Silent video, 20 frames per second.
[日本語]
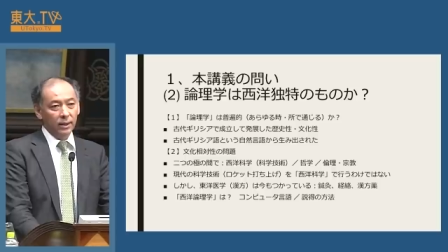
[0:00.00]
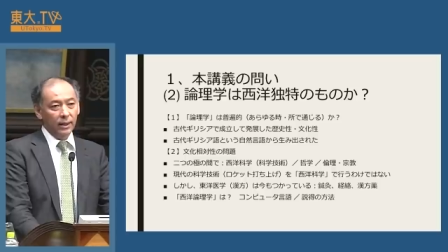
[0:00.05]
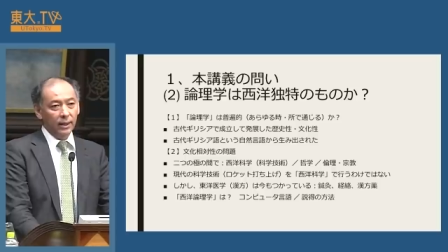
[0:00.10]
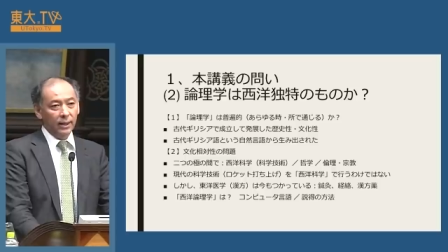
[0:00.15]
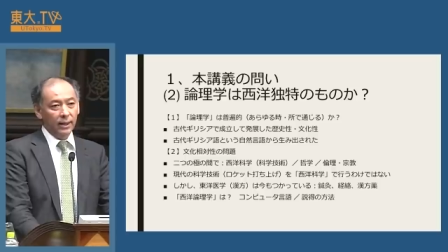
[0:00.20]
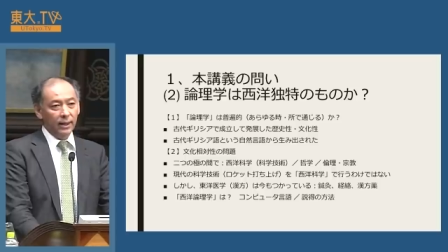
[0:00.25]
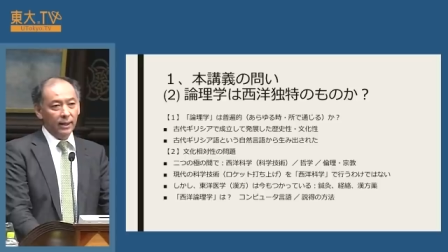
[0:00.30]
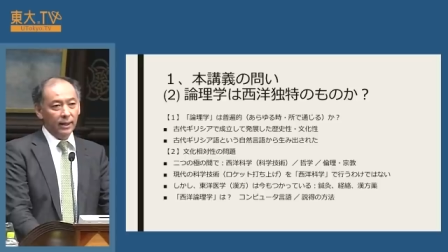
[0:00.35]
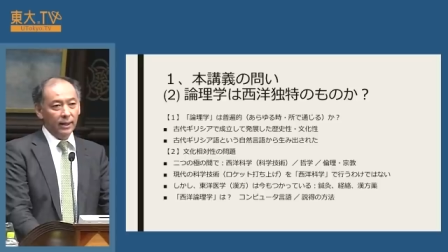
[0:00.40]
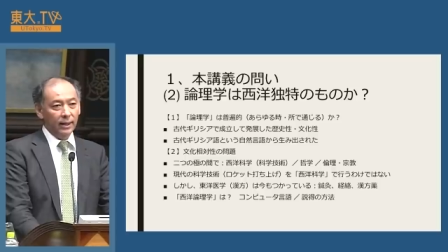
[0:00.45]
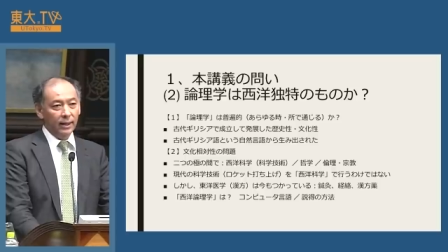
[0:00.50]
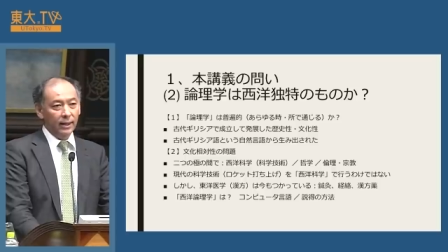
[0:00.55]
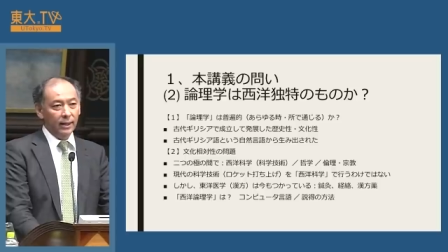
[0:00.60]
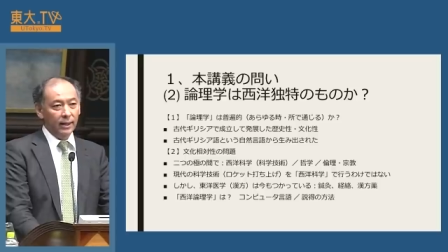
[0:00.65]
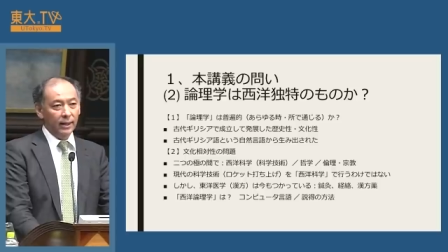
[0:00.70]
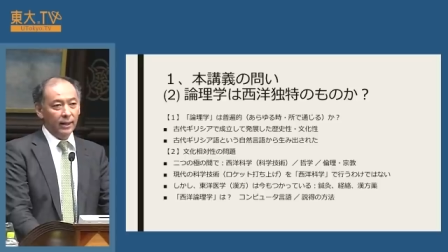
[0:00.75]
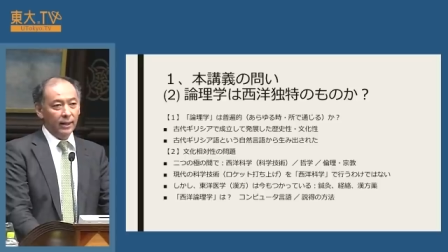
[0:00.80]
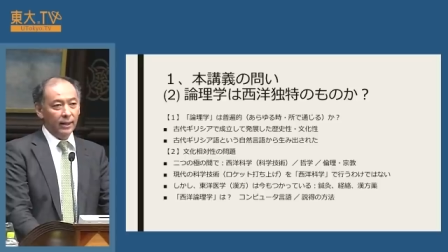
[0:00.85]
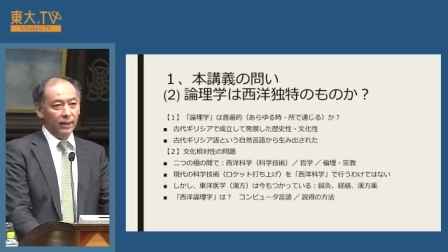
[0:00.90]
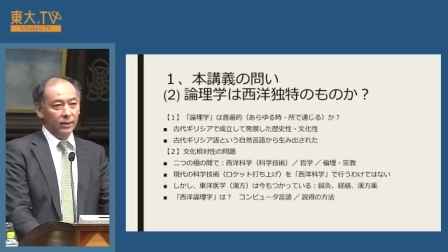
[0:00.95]

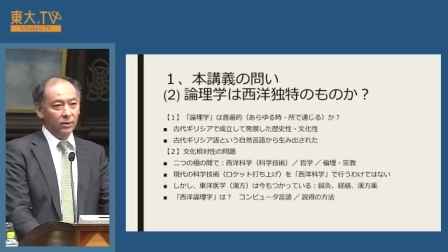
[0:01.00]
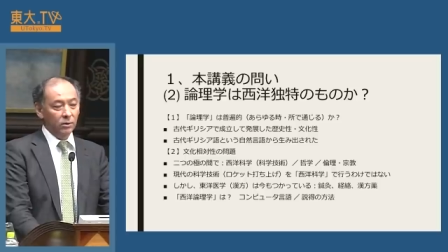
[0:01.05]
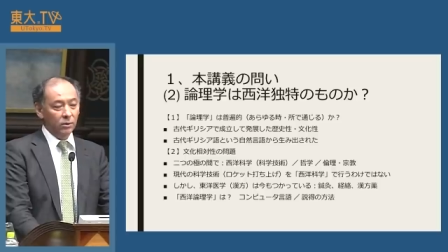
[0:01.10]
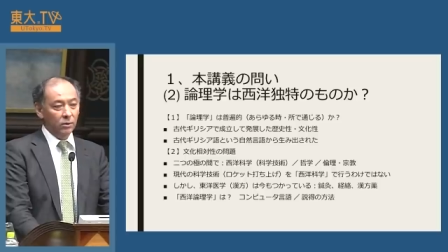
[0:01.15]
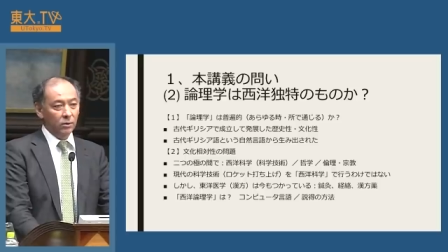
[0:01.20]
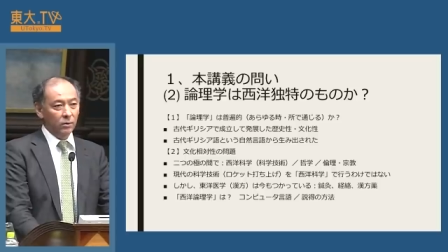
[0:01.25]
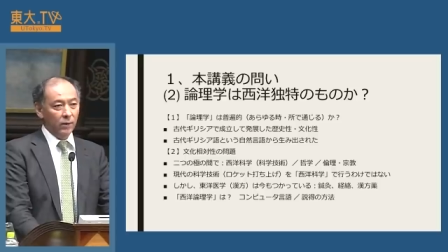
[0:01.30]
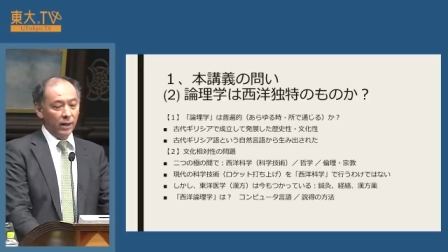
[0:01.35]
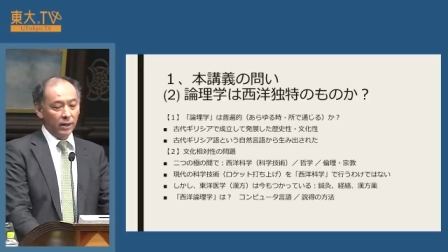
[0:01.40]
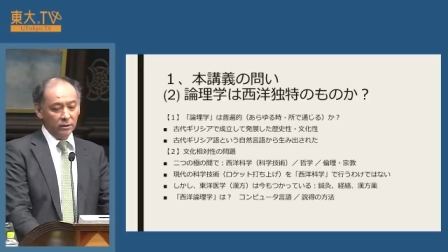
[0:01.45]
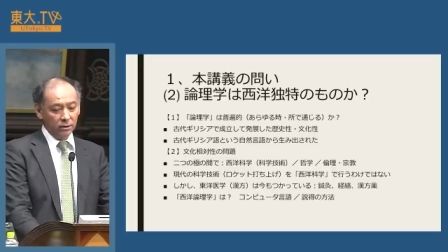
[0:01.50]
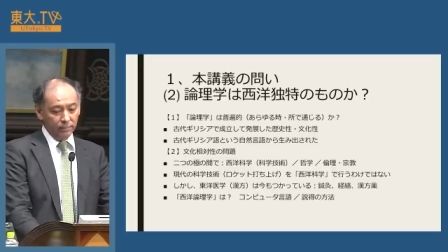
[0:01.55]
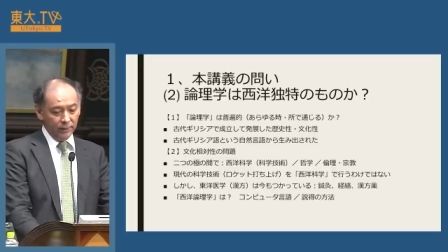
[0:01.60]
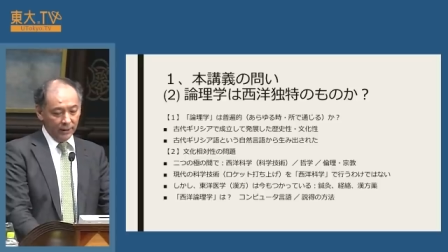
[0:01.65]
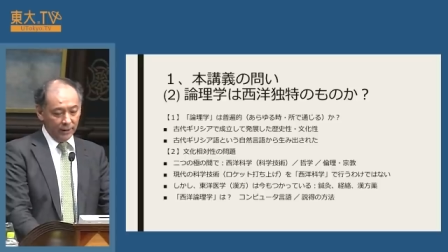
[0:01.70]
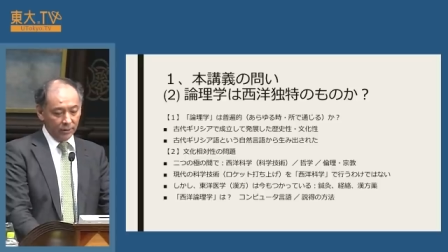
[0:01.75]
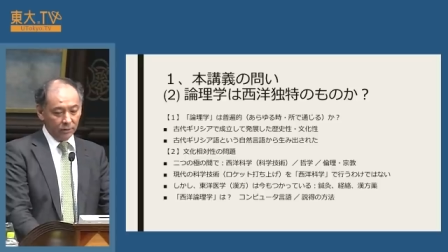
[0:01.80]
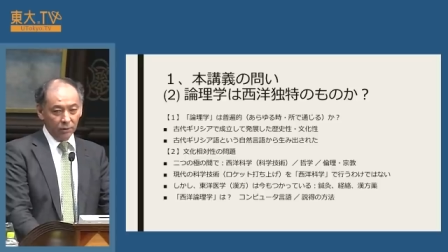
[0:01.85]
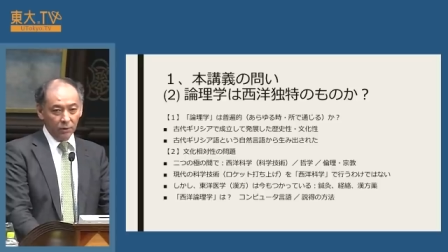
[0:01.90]
の枠組みだ